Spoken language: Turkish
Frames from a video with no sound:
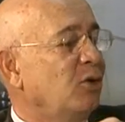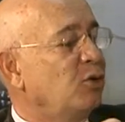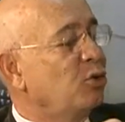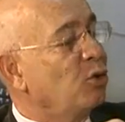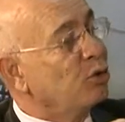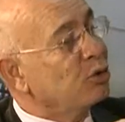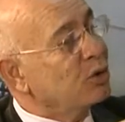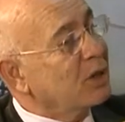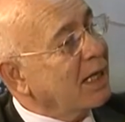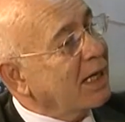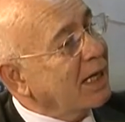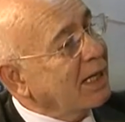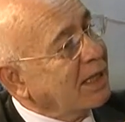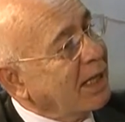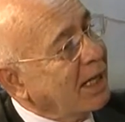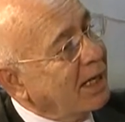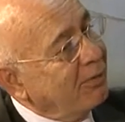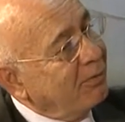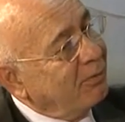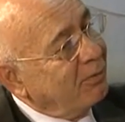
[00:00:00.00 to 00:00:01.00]
gözlere
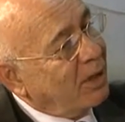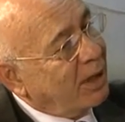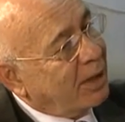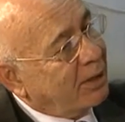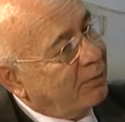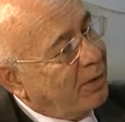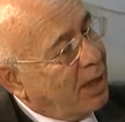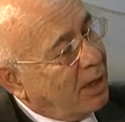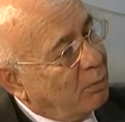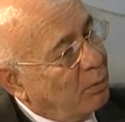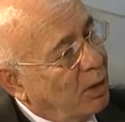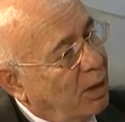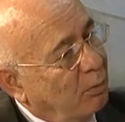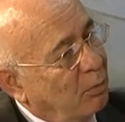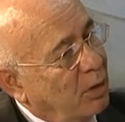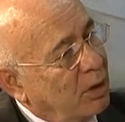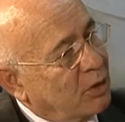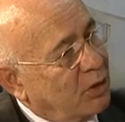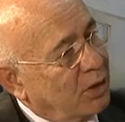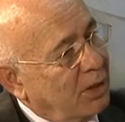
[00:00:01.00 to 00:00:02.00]
derinlik verme
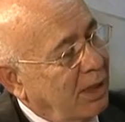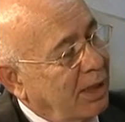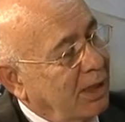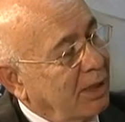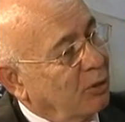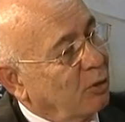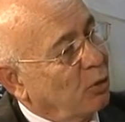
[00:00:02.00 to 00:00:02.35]
amacıyla,